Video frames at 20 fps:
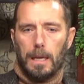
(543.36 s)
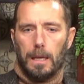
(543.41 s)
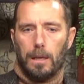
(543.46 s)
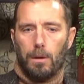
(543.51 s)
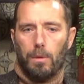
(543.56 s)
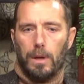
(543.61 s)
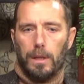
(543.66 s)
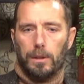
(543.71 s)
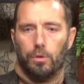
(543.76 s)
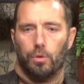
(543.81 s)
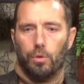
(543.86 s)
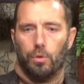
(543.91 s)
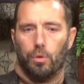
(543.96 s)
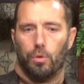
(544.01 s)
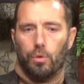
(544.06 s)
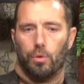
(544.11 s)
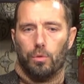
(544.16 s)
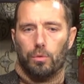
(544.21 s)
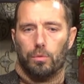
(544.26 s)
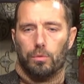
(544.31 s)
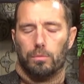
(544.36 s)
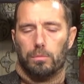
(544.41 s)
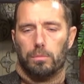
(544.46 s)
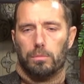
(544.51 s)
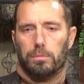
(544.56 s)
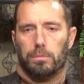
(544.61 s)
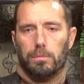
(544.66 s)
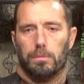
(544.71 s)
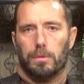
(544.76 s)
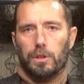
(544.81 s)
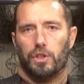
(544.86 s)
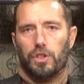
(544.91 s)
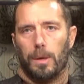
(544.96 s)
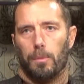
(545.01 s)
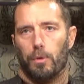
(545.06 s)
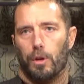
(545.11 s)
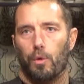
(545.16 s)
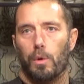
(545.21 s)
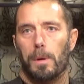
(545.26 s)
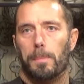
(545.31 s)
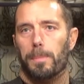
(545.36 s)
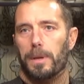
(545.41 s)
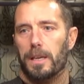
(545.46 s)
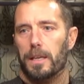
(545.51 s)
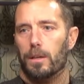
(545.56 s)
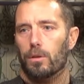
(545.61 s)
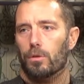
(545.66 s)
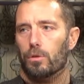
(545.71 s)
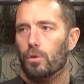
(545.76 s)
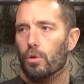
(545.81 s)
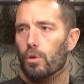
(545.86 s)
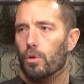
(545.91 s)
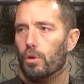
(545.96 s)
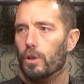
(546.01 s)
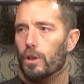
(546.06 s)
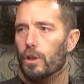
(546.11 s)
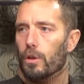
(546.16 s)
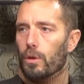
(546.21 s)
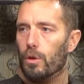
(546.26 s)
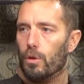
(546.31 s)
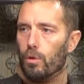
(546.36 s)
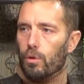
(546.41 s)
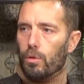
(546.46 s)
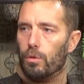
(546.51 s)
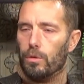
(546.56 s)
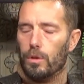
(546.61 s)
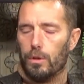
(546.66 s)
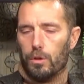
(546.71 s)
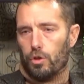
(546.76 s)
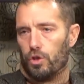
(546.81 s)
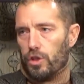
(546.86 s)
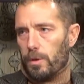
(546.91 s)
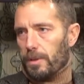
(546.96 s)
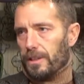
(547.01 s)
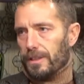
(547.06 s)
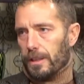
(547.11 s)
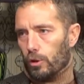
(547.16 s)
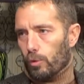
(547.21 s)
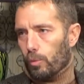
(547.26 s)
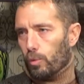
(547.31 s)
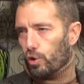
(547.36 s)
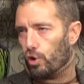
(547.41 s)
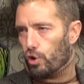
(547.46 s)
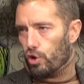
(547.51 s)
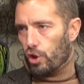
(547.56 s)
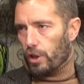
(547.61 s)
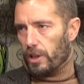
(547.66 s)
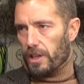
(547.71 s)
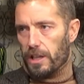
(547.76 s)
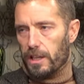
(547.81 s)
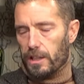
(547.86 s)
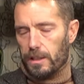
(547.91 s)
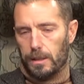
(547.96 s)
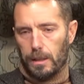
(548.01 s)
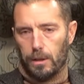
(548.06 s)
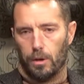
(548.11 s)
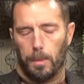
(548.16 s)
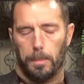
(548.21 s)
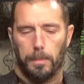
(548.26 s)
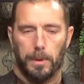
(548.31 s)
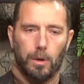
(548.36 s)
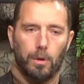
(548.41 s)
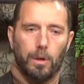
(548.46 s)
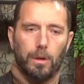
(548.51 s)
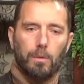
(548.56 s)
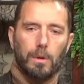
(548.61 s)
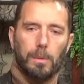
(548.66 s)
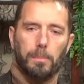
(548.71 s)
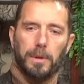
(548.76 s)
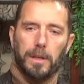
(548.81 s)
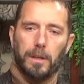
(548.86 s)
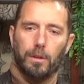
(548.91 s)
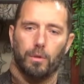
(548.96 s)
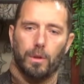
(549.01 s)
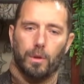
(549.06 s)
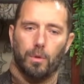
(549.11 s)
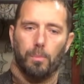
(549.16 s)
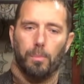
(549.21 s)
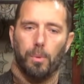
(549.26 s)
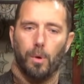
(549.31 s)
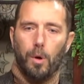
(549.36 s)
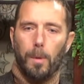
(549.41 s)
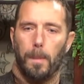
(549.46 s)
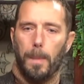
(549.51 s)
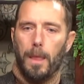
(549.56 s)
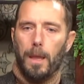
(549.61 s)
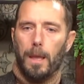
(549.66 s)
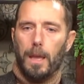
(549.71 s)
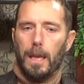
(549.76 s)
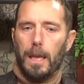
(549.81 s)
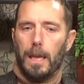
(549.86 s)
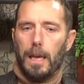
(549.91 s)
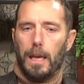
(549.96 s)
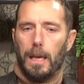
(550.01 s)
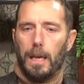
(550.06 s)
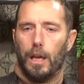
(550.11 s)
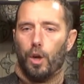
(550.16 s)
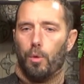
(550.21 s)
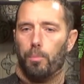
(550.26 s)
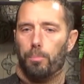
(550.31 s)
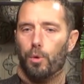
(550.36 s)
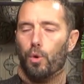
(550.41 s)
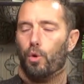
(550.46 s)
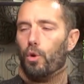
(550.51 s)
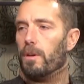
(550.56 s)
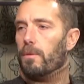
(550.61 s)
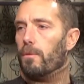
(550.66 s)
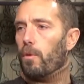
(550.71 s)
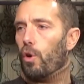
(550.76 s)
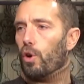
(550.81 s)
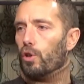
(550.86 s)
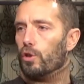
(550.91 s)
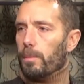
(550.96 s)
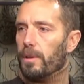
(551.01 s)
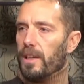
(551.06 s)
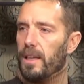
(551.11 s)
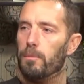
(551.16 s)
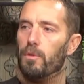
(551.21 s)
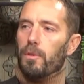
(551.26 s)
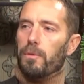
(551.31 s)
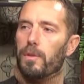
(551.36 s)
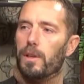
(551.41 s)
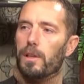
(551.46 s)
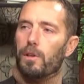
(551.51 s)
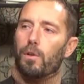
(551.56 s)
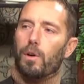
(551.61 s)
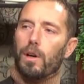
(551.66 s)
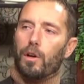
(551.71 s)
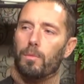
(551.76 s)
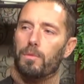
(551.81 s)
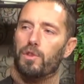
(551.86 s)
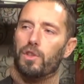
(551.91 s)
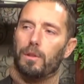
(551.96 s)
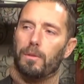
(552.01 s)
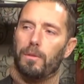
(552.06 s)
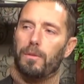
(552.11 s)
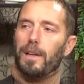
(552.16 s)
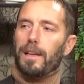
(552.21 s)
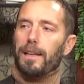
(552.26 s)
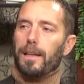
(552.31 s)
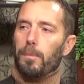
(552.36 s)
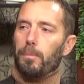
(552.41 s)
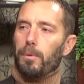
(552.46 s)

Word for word: in quanto diciamo, in quel periodo io, ero, io sono sempre stato motociclista, no? però in quel periodo ero un po' eh, più coinvolto perché mio figlio ha cominciato a fare il